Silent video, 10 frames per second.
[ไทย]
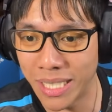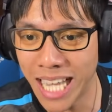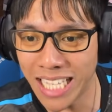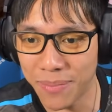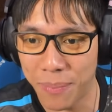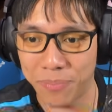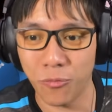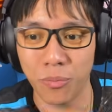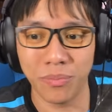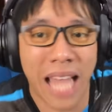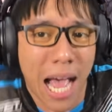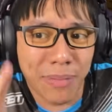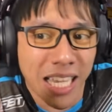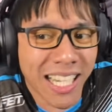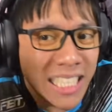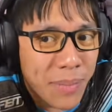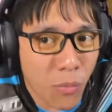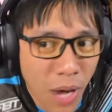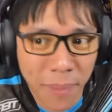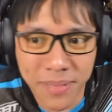มันน่าจะแบบดาบเนี่ย น่าจะแบ
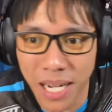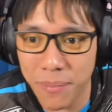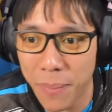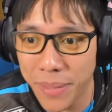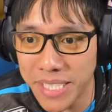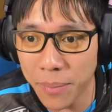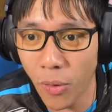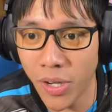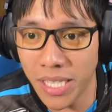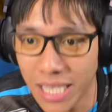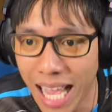บวาร์ปกลับแบบไปเช็คพอยต์